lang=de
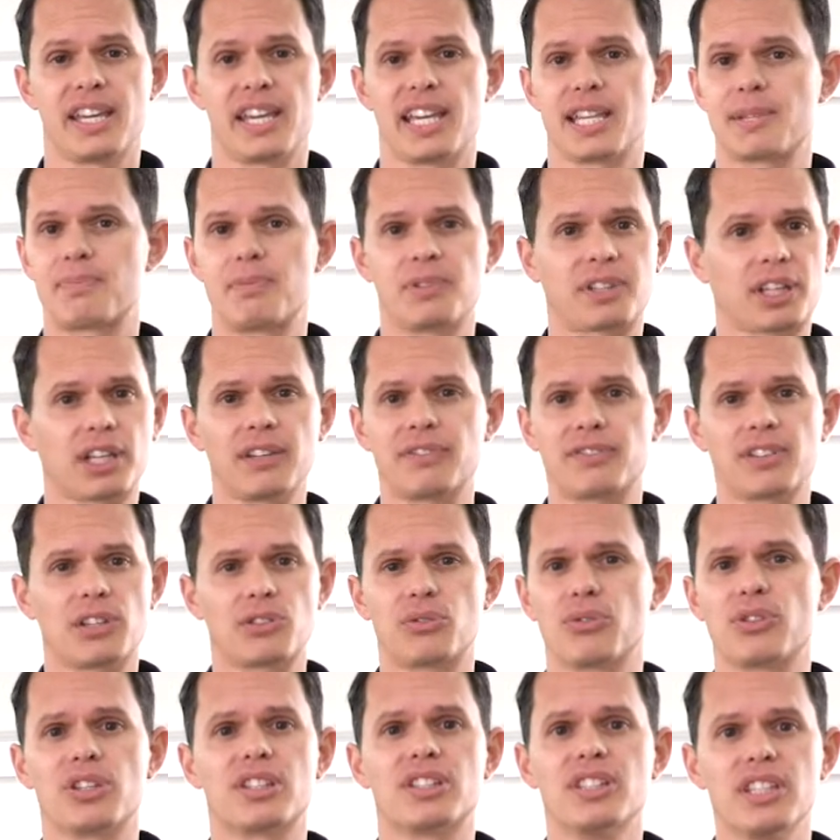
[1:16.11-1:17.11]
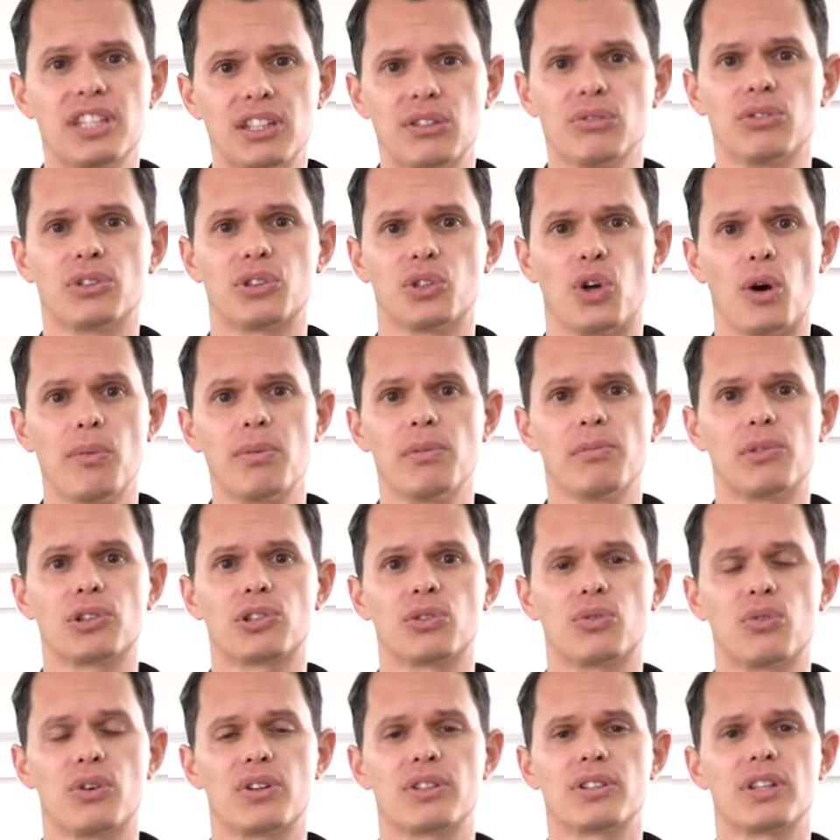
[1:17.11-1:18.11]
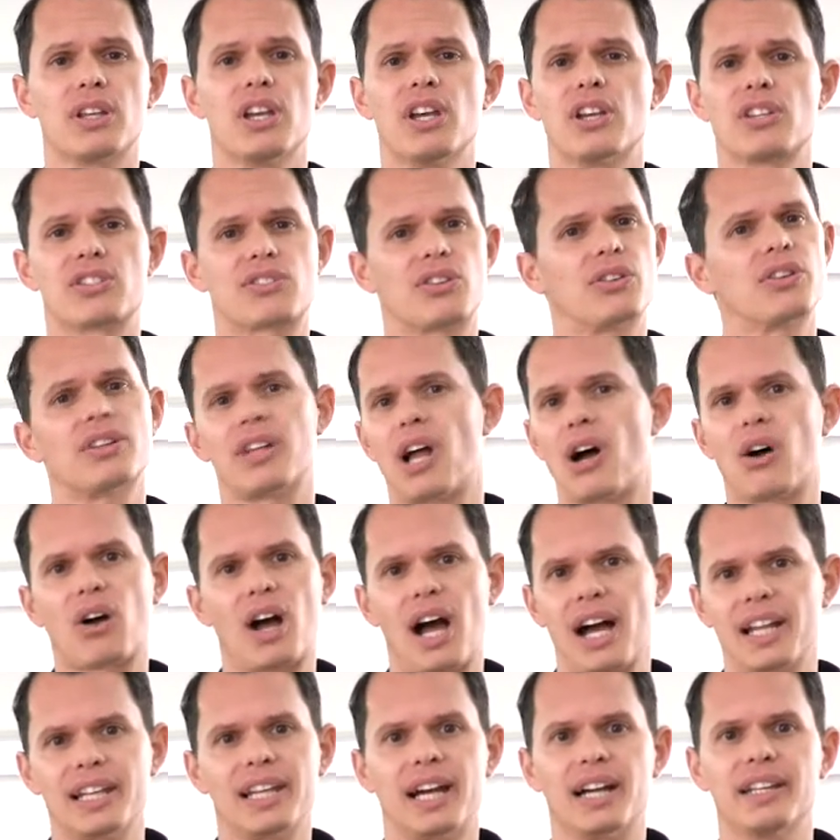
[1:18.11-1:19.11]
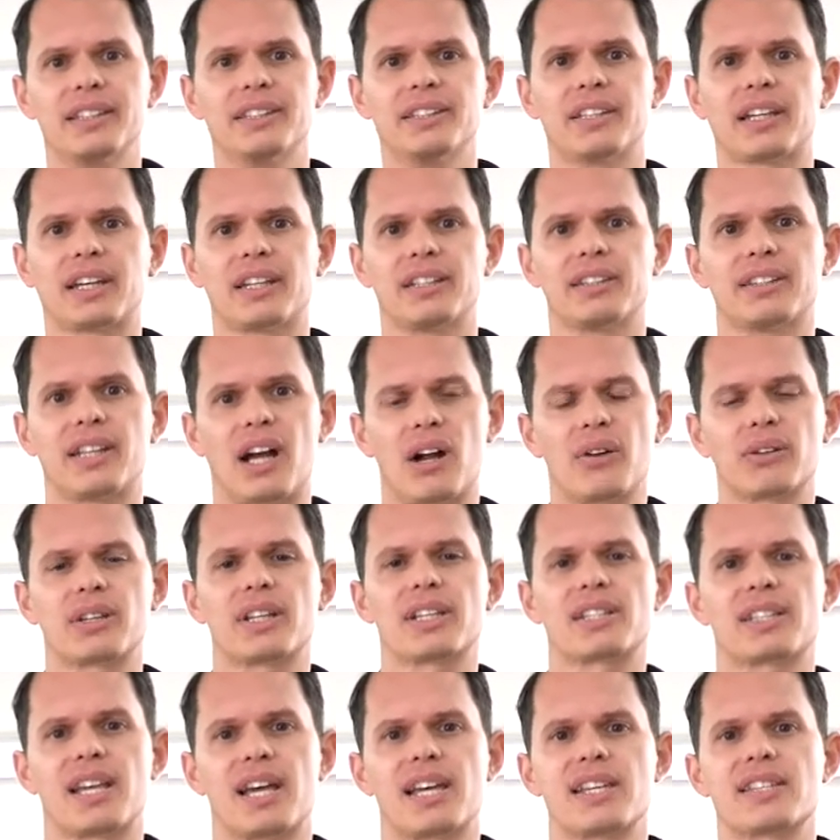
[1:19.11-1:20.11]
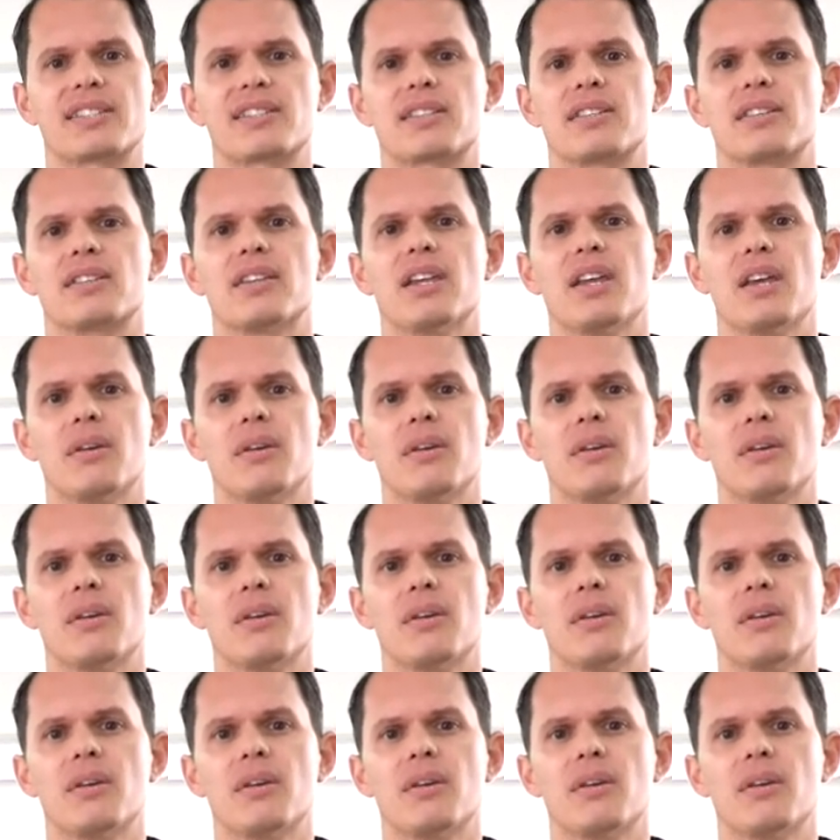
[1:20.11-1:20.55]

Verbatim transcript: Es betrifft natürlich nicht nur die Opel-Motoren, sondern auch alle anderen downgesizten